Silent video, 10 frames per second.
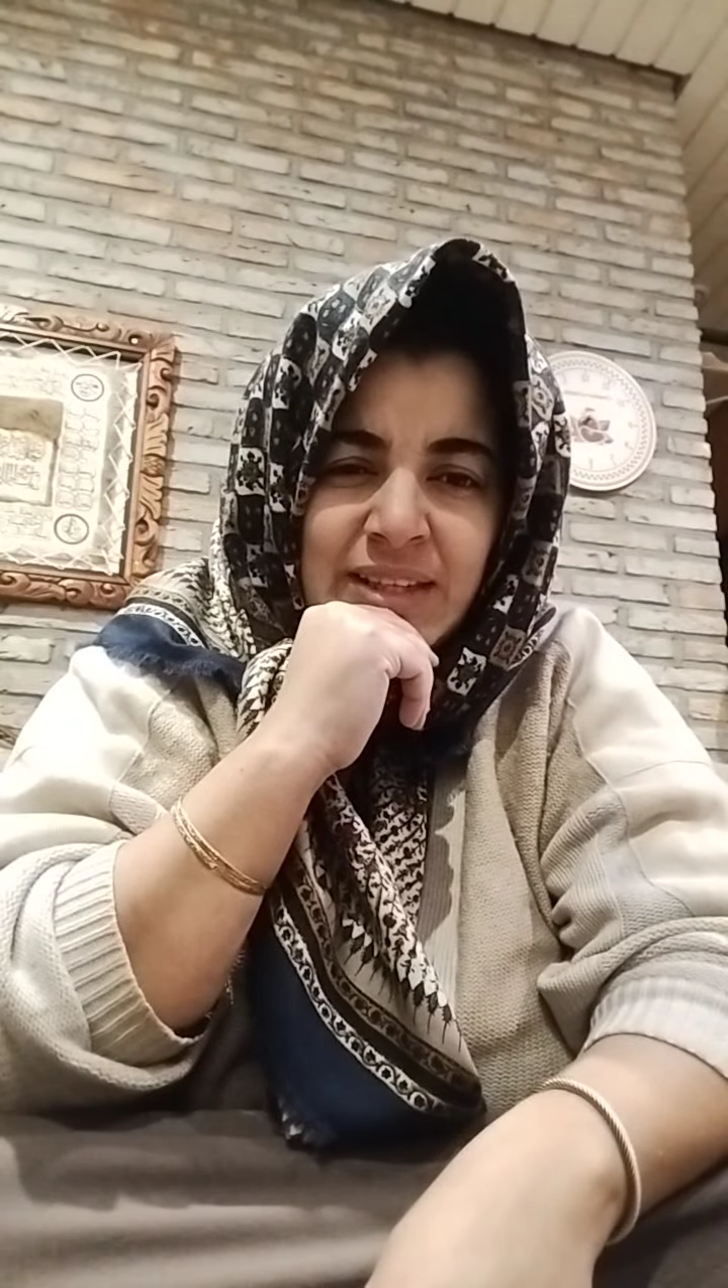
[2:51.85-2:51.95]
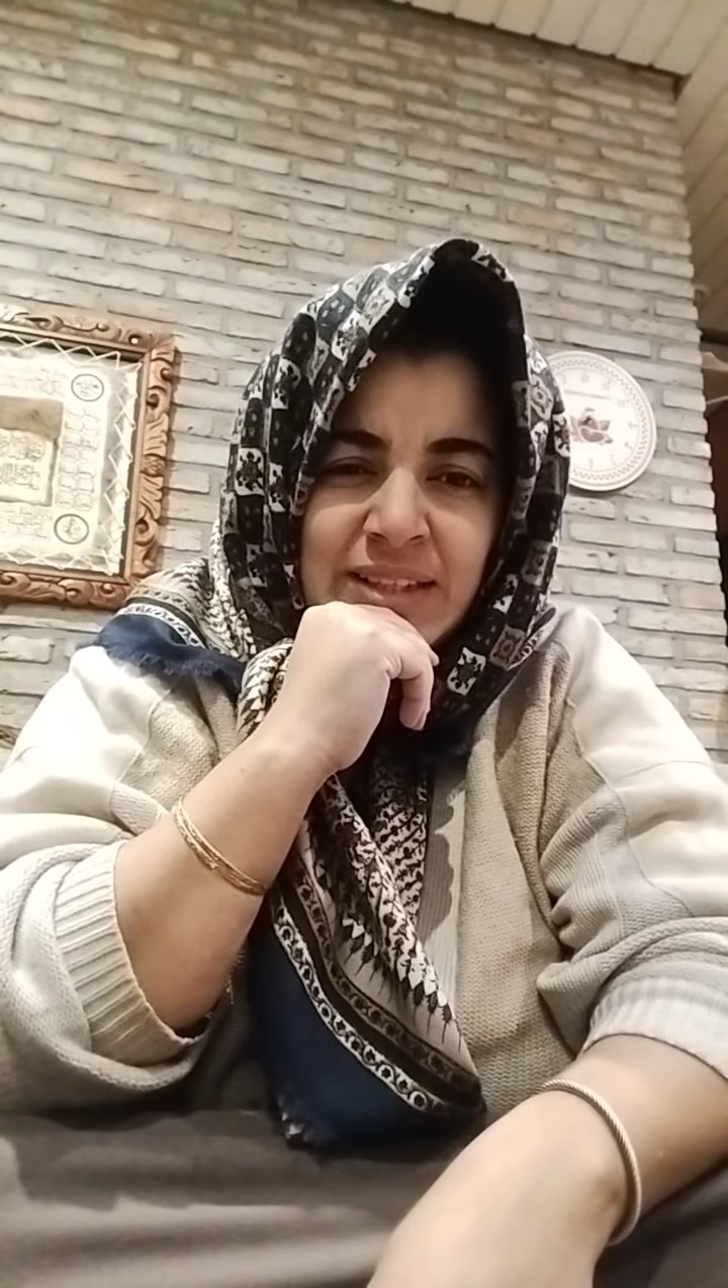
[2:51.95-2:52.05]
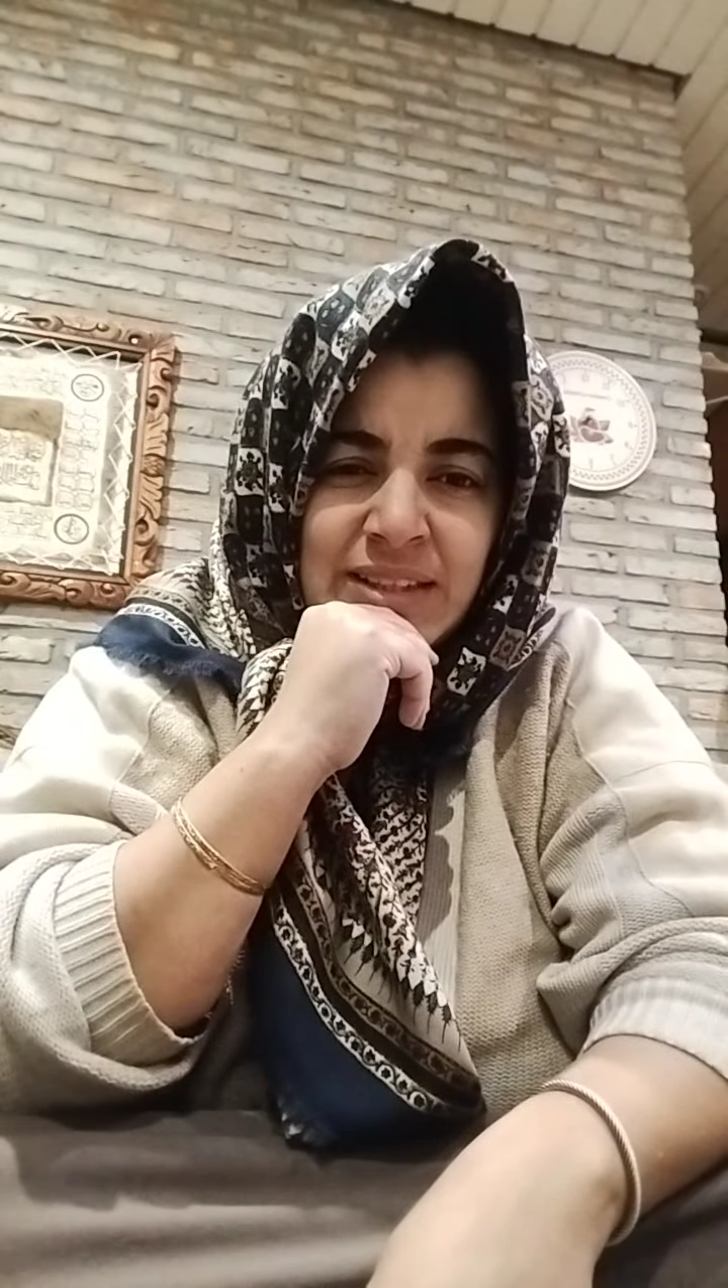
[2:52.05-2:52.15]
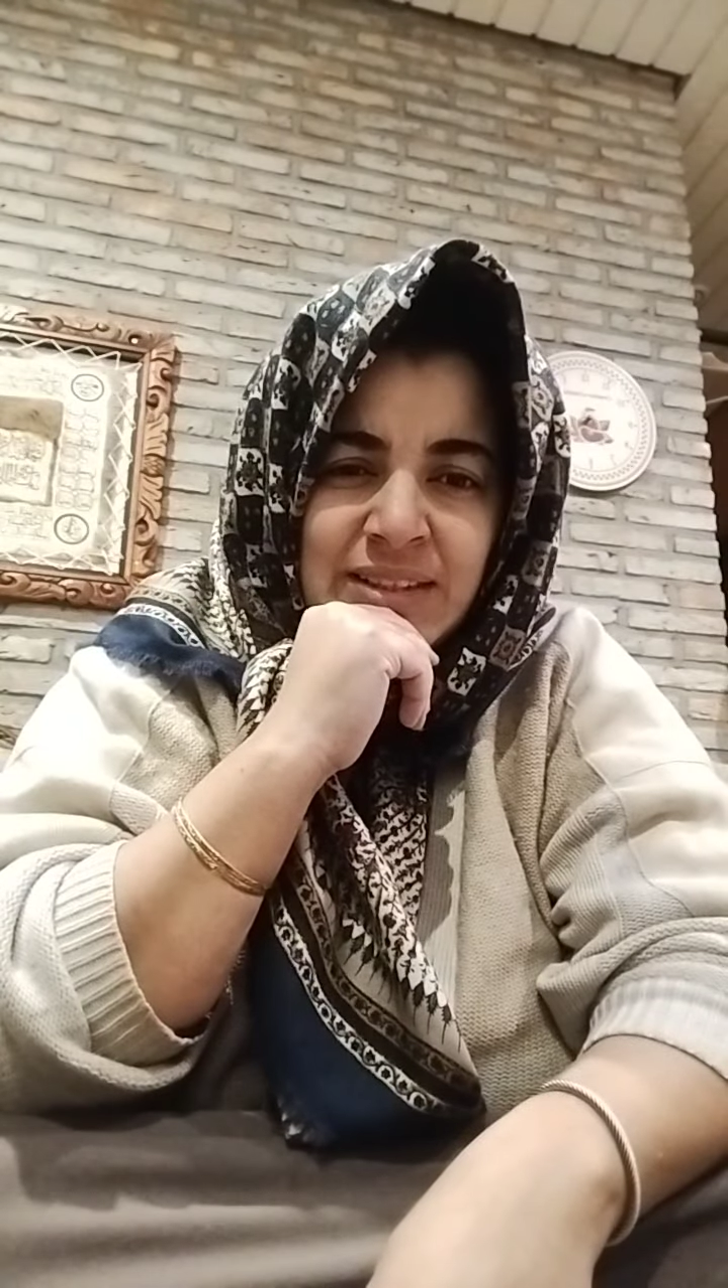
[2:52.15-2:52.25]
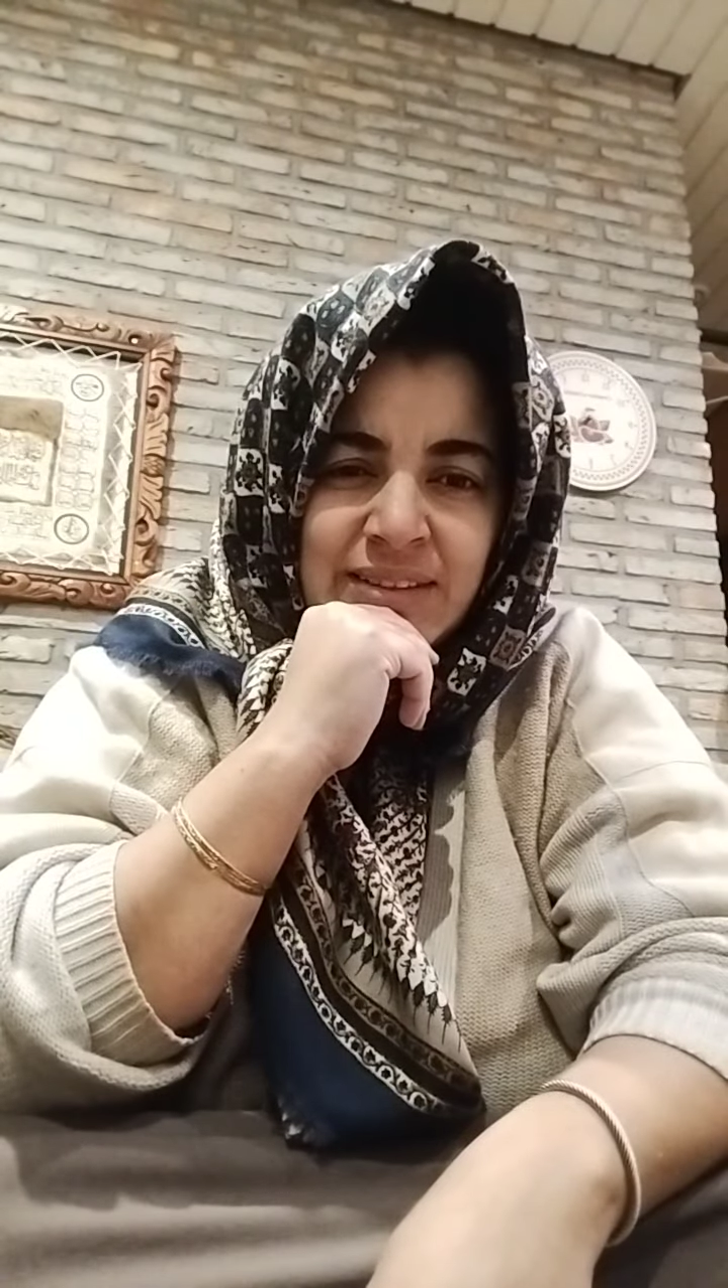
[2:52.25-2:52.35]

d'années,